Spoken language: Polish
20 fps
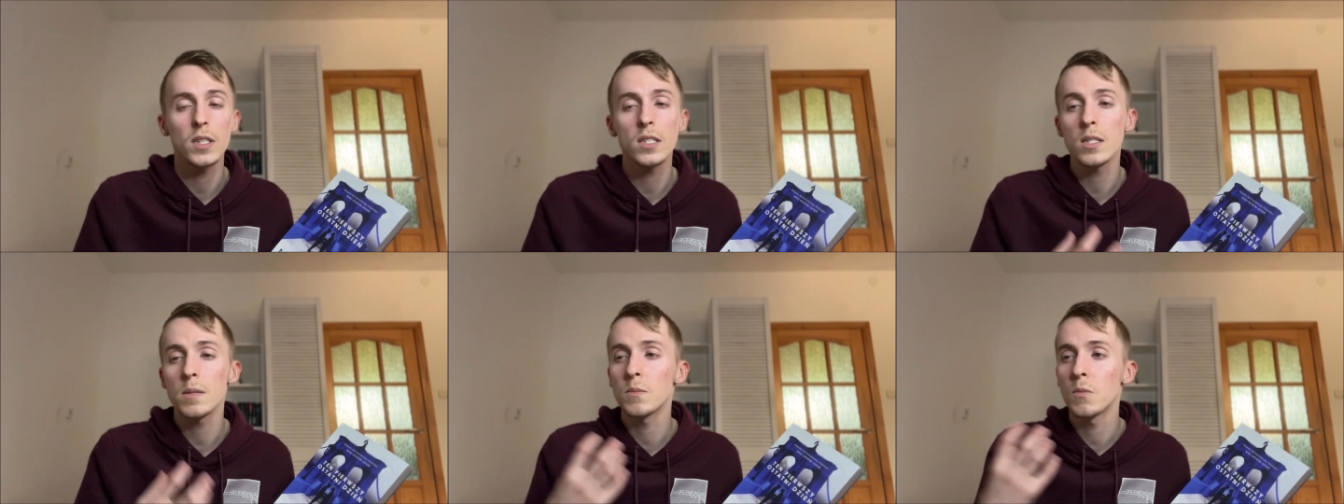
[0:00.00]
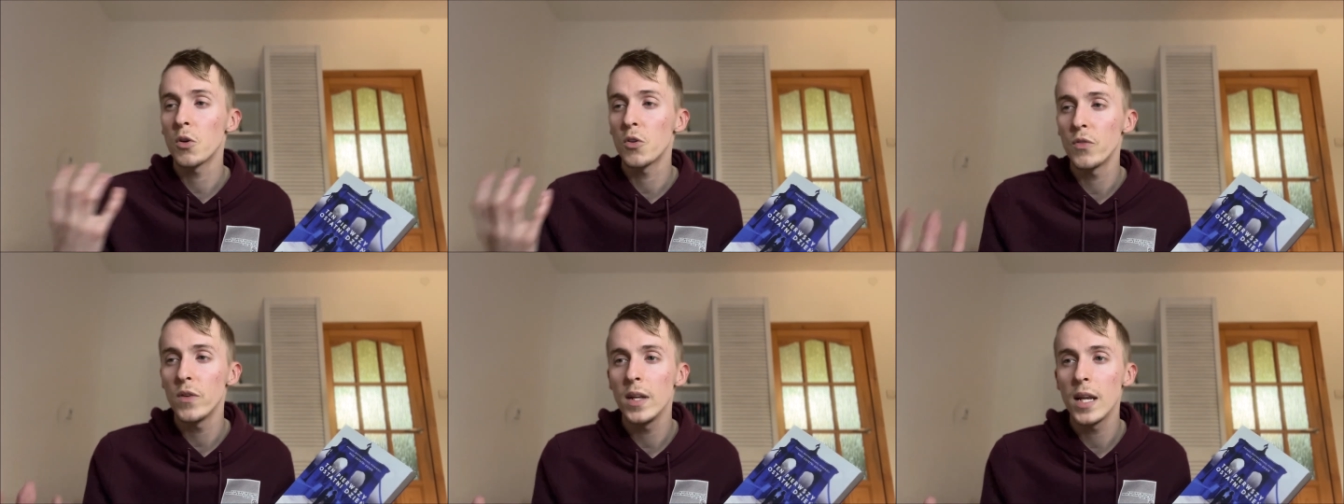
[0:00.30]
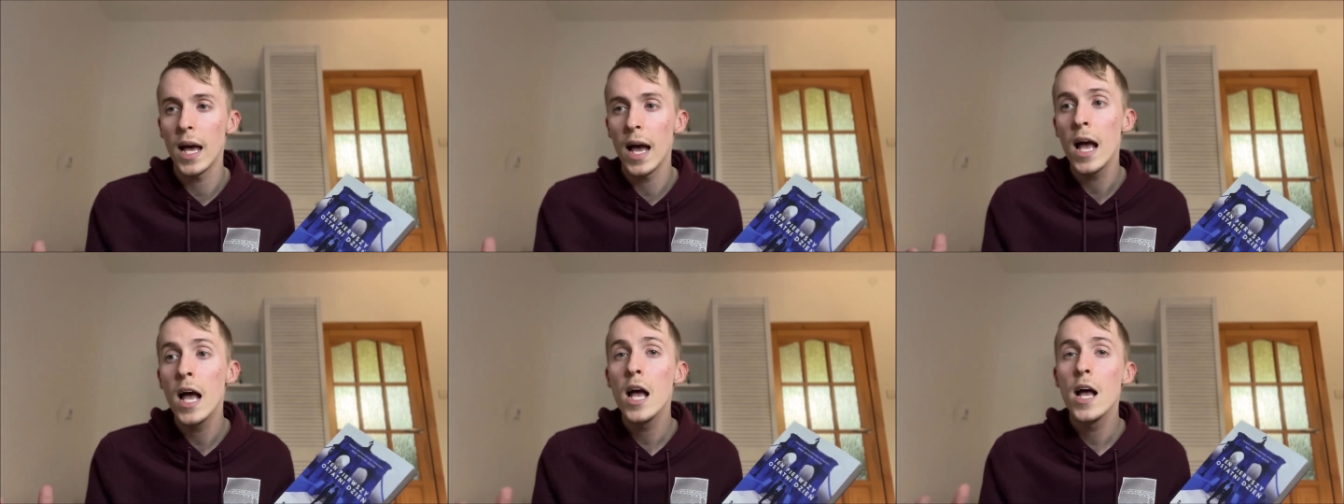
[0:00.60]
na ostatnią
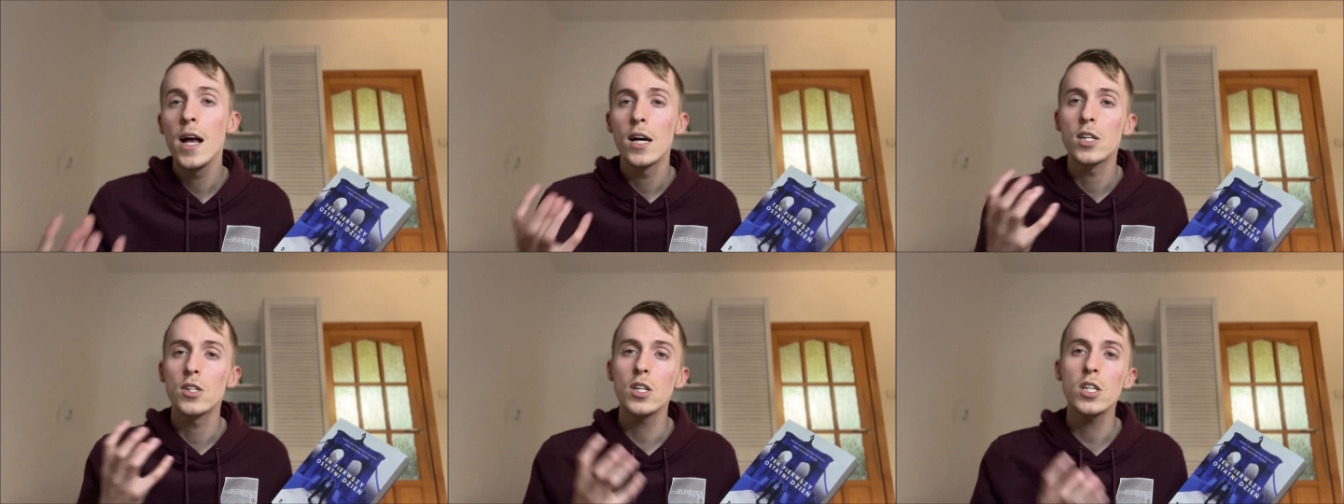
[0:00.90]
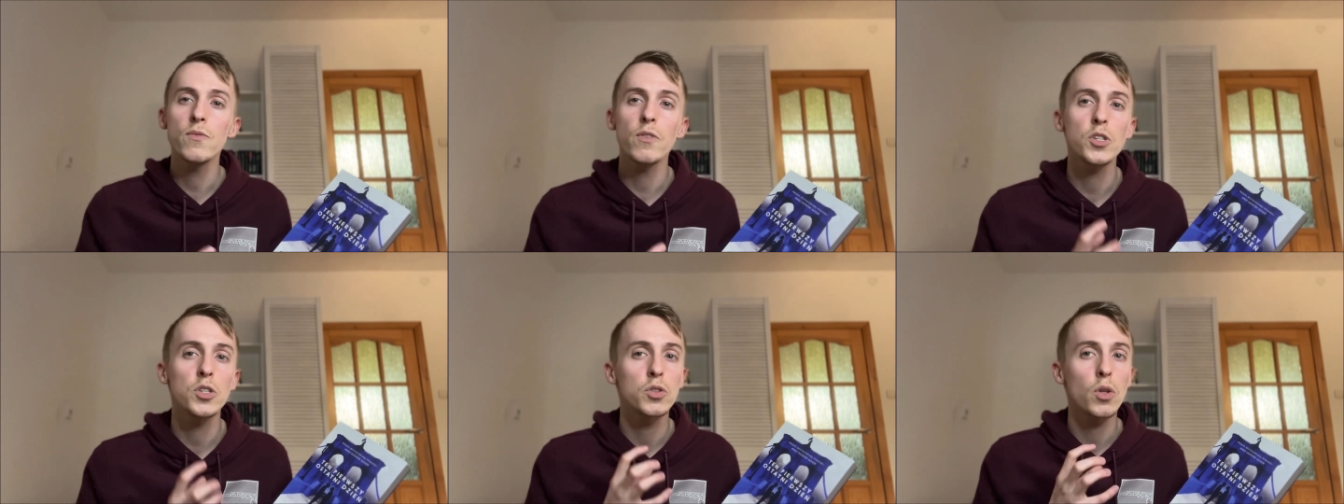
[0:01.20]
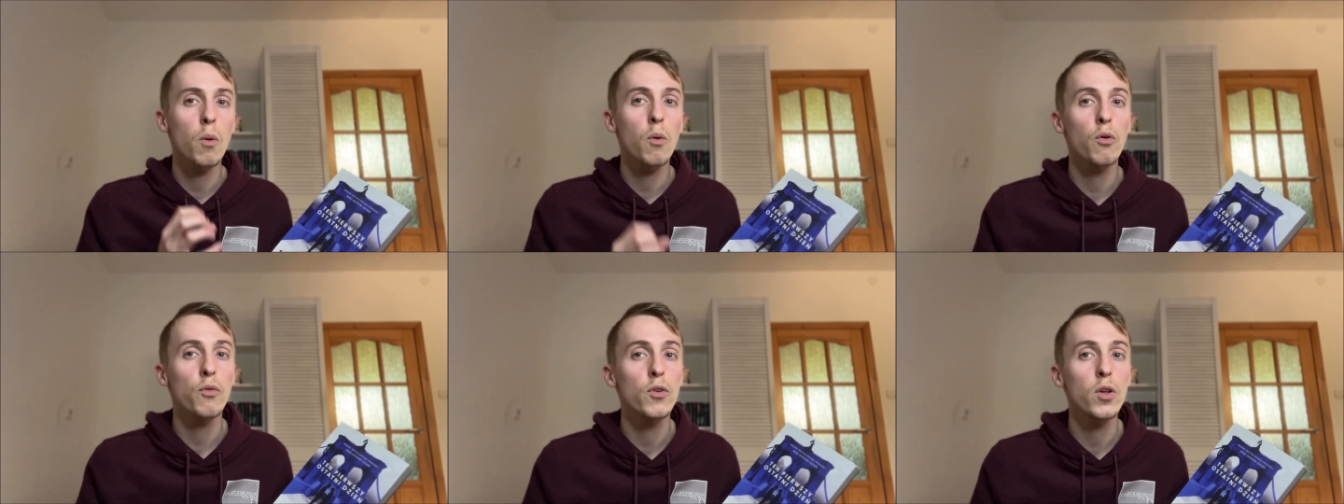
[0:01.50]
chwilę, żyć
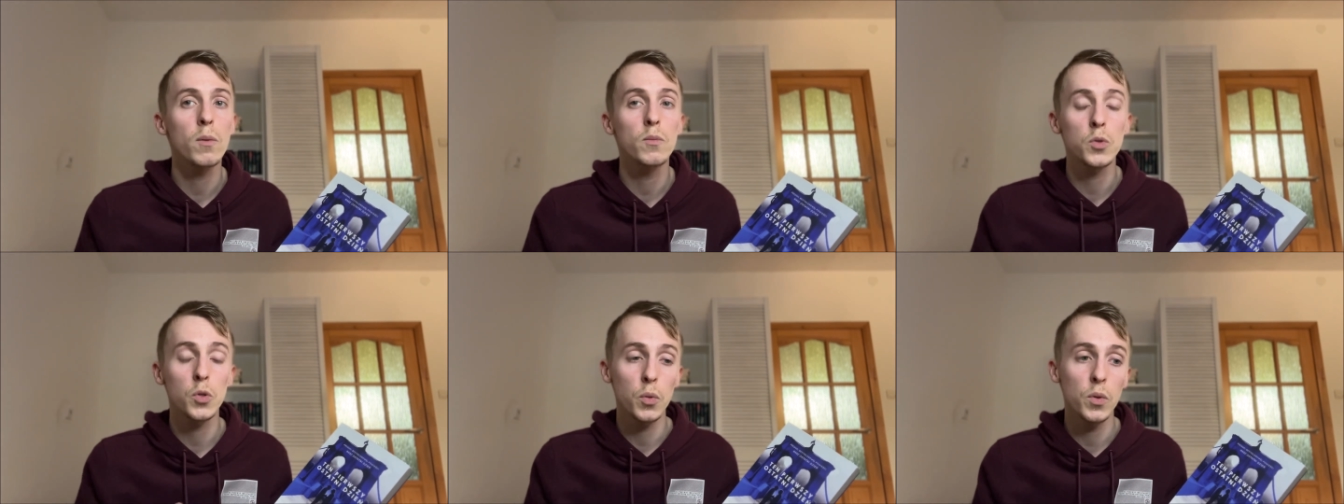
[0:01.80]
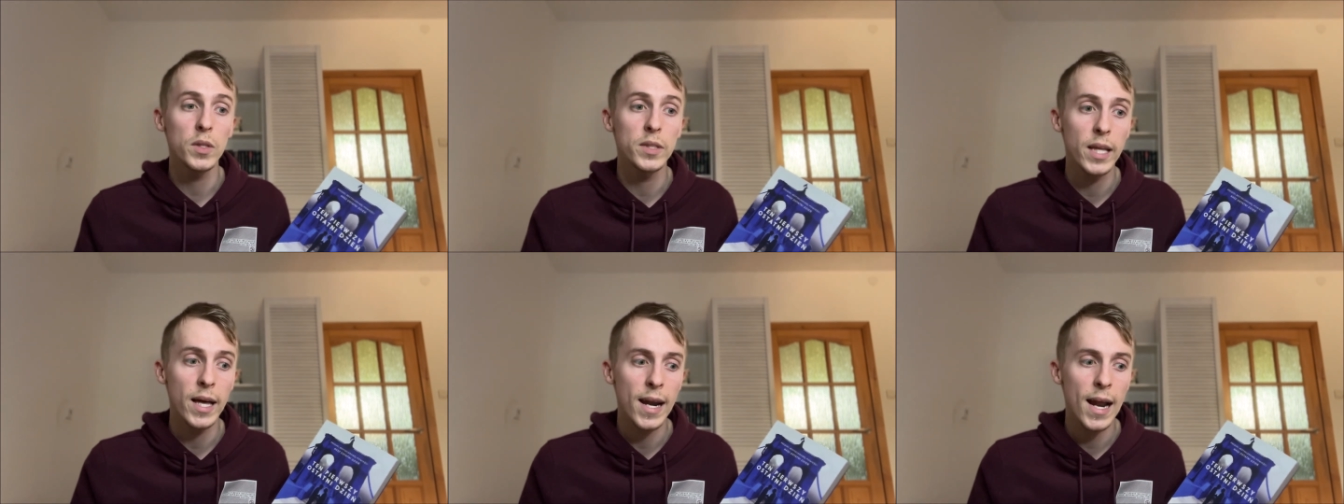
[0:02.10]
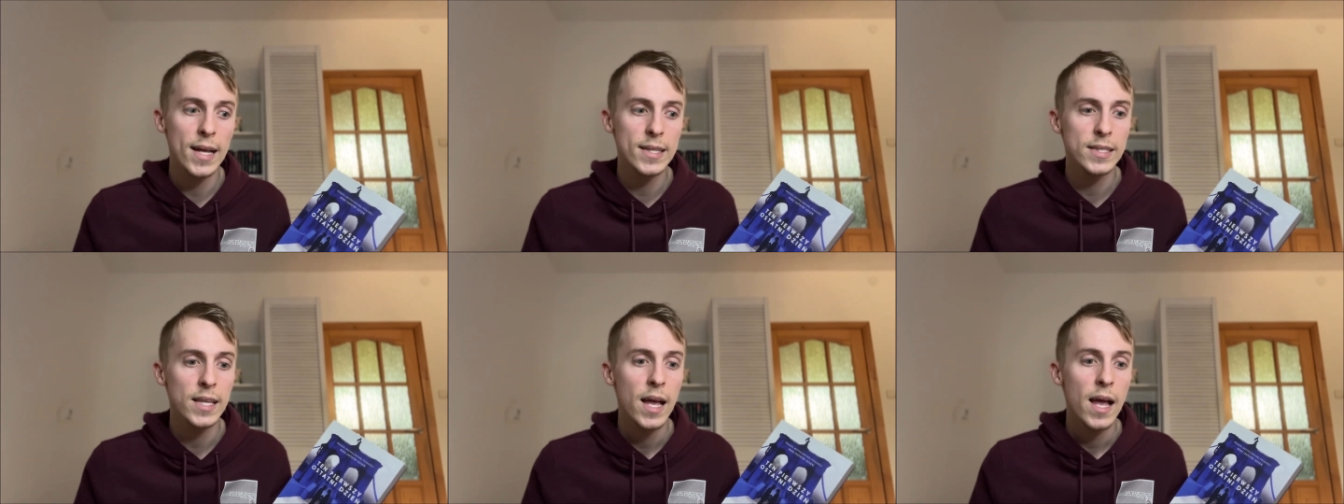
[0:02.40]
właśnie tą chwilą tu i
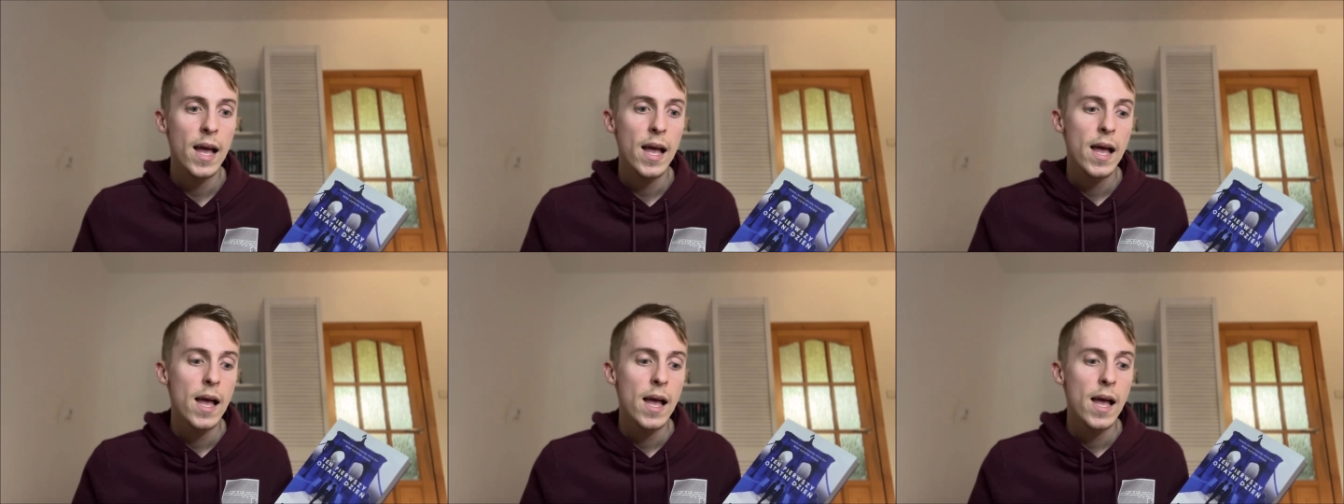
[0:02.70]
teraz,